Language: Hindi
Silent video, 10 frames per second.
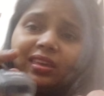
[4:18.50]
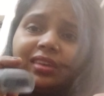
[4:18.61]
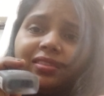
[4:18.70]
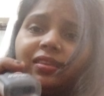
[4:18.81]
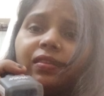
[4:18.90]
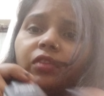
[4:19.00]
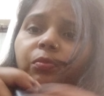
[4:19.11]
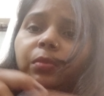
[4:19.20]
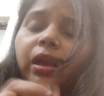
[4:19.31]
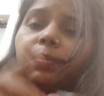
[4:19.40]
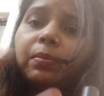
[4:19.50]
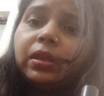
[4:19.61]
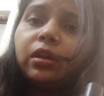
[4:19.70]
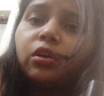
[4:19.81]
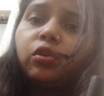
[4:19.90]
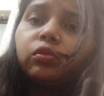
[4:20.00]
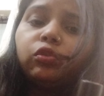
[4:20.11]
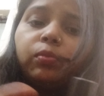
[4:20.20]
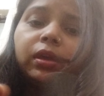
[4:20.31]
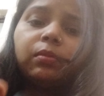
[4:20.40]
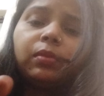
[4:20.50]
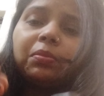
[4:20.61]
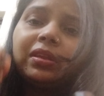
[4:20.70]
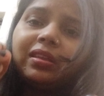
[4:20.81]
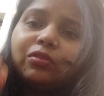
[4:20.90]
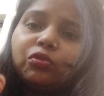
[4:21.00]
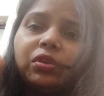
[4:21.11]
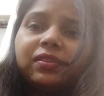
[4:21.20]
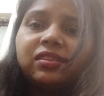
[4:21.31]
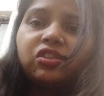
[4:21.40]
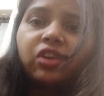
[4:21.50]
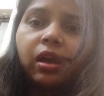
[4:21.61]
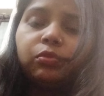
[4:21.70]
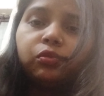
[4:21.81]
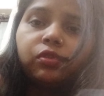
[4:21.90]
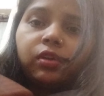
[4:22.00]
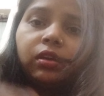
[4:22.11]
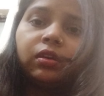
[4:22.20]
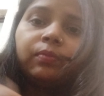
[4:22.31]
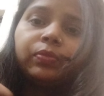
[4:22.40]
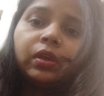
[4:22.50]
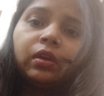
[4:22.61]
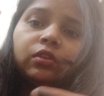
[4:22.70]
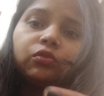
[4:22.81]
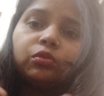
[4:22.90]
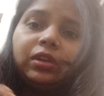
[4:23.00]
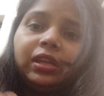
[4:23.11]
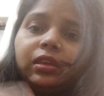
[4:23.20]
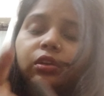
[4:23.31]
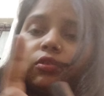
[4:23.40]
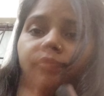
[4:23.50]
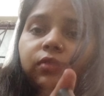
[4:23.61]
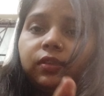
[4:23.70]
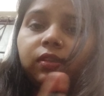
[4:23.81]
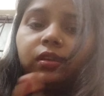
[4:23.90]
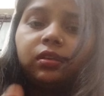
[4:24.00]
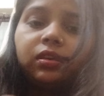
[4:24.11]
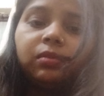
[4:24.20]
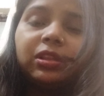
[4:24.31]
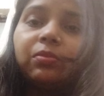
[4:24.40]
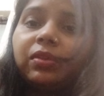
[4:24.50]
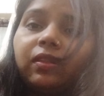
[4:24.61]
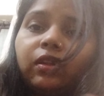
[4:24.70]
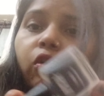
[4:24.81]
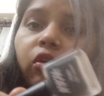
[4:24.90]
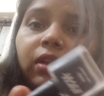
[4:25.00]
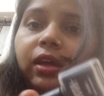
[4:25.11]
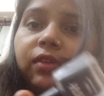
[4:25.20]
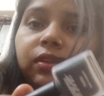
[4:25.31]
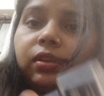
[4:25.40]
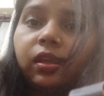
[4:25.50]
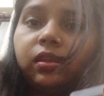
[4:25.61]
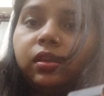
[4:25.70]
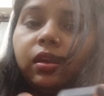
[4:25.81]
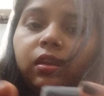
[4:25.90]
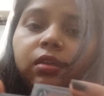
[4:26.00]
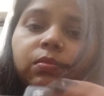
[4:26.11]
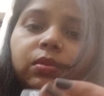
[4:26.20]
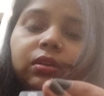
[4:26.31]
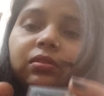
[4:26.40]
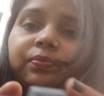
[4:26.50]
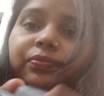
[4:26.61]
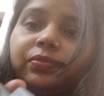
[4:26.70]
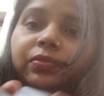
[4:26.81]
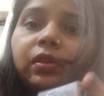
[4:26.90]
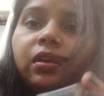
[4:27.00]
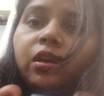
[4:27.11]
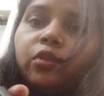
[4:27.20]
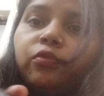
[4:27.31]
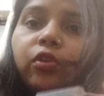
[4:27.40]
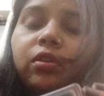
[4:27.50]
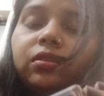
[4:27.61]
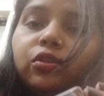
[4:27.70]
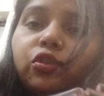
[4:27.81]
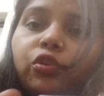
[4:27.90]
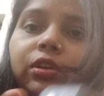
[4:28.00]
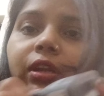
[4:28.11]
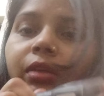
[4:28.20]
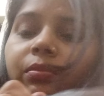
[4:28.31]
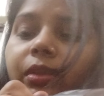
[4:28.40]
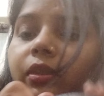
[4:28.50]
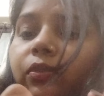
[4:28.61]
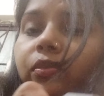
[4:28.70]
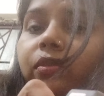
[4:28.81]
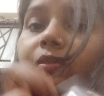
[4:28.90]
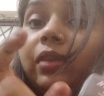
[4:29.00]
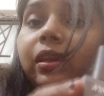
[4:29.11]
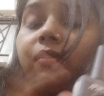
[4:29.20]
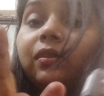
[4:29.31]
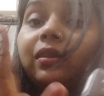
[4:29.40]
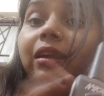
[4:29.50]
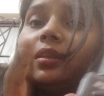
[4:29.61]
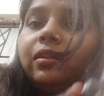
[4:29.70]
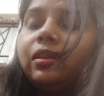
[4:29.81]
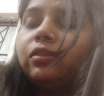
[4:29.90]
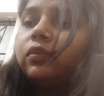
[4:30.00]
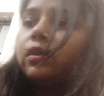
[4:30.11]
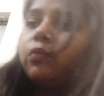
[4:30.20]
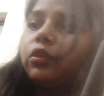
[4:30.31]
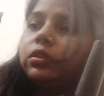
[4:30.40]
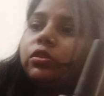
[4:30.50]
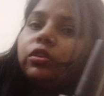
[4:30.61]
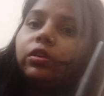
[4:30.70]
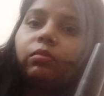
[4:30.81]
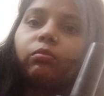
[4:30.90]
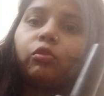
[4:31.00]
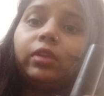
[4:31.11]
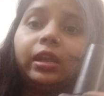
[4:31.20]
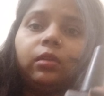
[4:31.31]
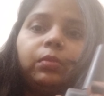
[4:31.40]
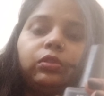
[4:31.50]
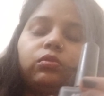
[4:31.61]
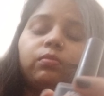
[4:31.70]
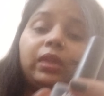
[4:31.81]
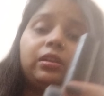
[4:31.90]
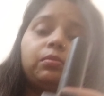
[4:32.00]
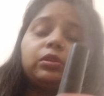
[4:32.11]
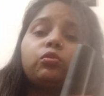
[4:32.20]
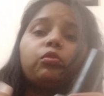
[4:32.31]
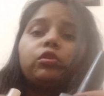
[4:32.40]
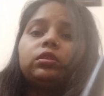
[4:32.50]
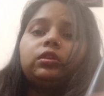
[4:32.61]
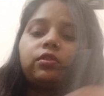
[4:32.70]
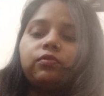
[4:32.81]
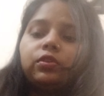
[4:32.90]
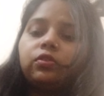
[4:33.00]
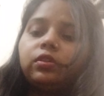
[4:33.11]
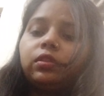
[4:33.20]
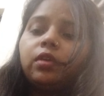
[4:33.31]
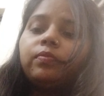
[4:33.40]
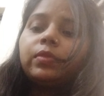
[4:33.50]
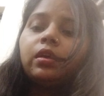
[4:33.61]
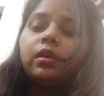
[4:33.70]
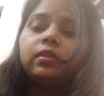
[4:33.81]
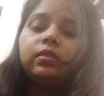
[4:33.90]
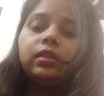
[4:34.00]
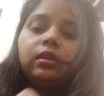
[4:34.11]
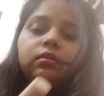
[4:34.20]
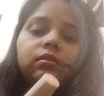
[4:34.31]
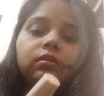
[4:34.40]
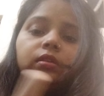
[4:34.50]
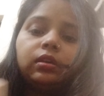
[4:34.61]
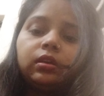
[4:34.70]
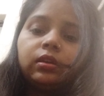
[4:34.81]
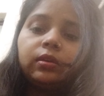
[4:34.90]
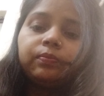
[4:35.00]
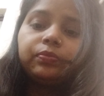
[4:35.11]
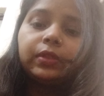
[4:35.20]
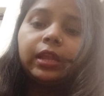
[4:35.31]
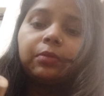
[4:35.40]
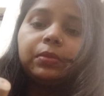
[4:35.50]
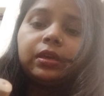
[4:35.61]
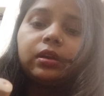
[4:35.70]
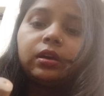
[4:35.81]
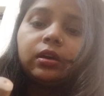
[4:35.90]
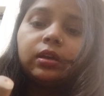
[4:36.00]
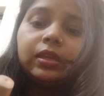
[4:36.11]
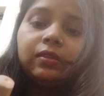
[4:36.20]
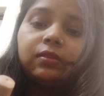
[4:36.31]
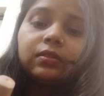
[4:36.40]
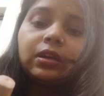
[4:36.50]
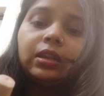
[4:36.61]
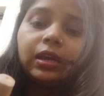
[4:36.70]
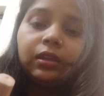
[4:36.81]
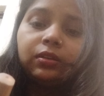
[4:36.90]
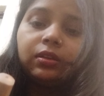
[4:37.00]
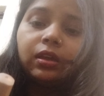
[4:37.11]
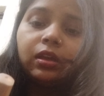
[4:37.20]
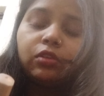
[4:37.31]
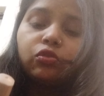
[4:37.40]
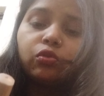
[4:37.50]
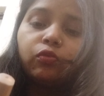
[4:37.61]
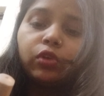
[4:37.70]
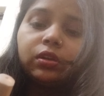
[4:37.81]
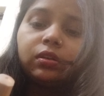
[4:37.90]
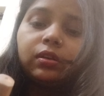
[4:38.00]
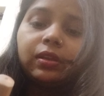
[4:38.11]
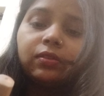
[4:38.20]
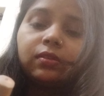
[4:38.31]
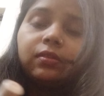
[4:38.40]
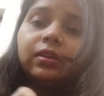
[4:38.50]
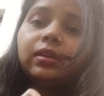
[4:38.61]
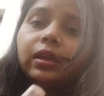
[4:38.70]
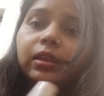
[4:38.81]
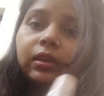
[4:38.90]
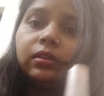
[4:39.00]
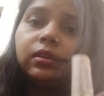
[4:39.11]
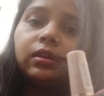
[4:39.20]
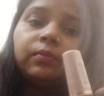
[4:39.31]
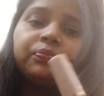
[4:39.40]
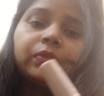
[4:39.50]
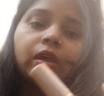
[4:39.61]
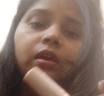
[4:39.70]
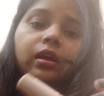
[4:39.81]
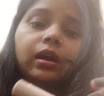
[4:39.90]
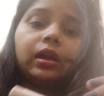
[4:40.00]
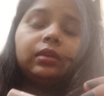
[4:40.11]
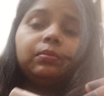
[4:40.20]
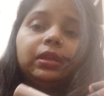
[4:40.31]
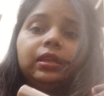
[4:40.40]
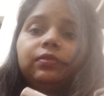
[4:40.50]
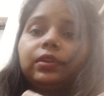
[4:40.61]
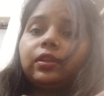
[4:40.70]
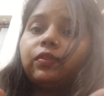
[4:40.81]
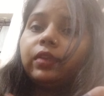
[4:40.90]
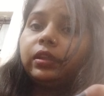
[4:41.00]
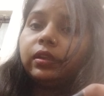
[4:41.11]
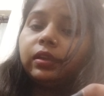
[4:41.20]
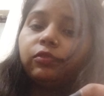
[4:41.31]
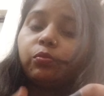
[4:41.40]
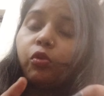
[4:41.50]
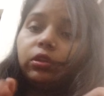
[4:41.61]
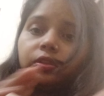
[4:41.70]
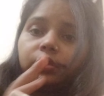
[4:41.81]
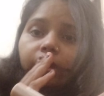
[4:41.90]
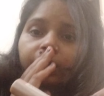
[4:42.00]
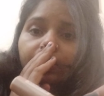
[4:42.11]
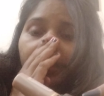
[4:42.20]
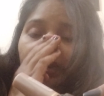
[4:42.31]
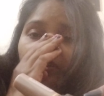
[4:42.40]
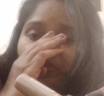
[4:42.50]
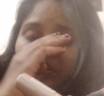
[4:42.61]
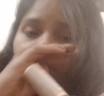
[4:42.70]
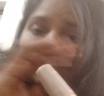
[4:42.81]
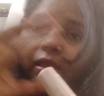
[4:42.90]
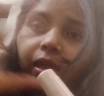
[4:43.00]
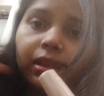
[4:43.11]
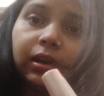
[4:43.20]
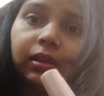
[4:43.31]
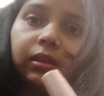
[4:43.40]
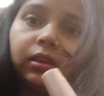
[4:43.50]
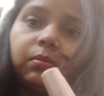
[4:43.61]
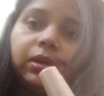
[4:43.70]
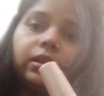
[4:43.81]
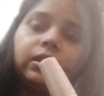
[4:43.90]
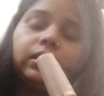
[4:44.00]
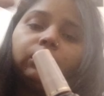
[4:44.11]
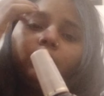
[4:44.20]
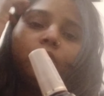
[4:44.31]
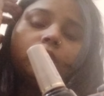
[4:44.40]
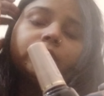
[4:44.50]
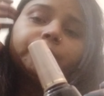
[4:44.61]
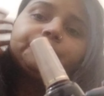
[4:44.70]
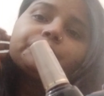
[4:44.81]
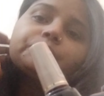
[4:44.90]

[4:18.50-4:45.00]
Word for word: एक चीज़ है इसमें आप अभी लगाओगे तो पहले में आपके नेल्स थोड़े से चैप्ड हो जाएंगे सो टेक केयर ऑफ़ दिस थिंग कि मतलब ज़्यादा लॉन्ग लास्टिंग नहीं है ये बट फॉर शॉर्ट टाइम इट इज़ नाइस कलर रेंज इसकी बहुत अच्छी है और नेट में नेट में तो बहुत ही अच्छा फिनिश देता है देन ये लेकमी का इंस्टा लाइनर है जो वाटर रेजिस्टेंट आई लाइनर है आई बिलीव इट इज़ वेरी नाइस बहुत अच्छा है ये मैट फिनिश देता है लगाने के बाद आई लाइनर और अब